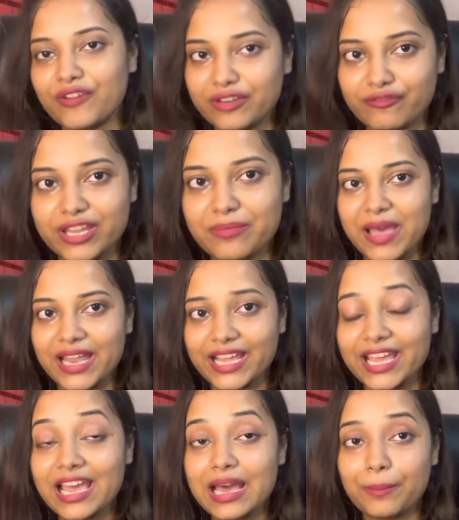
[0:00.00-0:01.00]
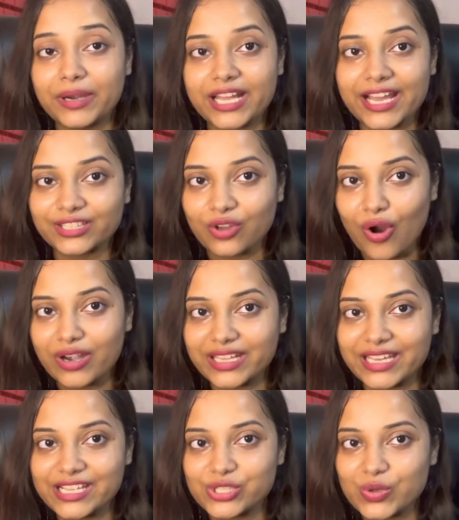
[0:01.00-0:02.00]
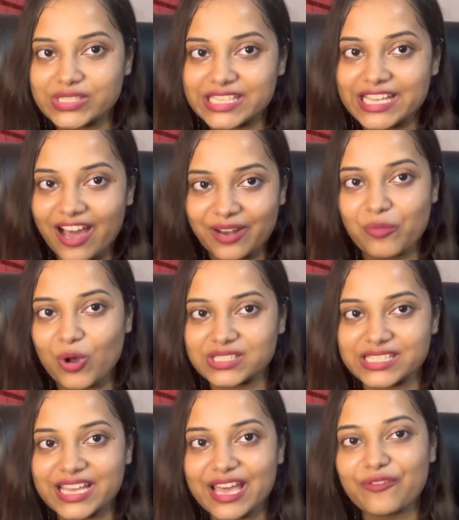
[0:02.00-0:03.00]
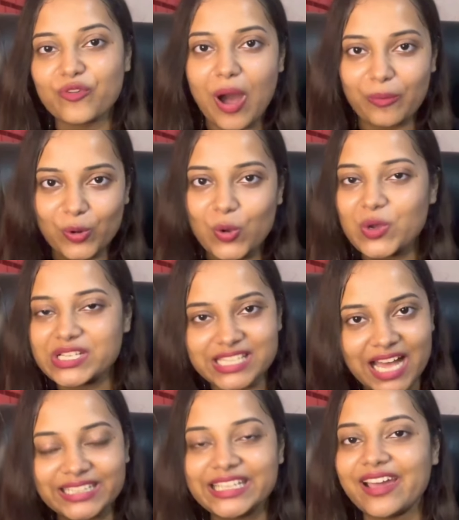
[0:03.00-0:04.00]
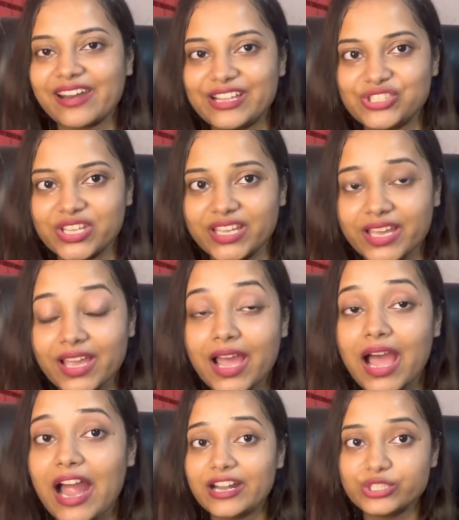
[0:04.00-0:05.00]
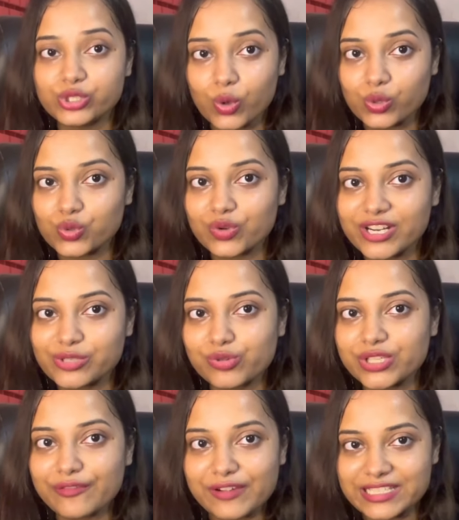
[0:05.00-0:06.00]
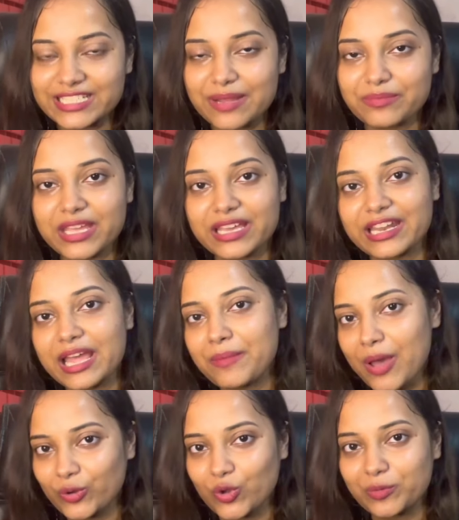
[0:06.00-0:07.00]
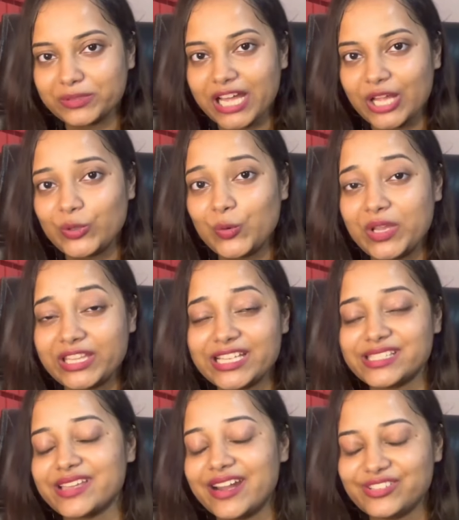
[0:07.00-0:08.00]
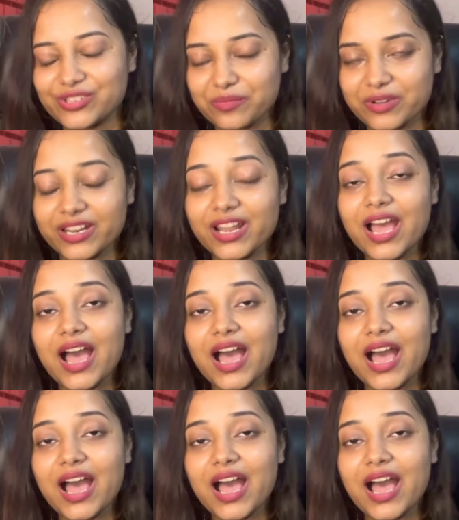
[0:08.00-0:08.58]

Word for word: one week पहले but I thought कि जो इसकी unboxing है वो आप लोगों के साथ ही करनी चाहिए and जो students मुझे first time देख रहे हैं मैं उनको बता दूँ कि this side सिमरन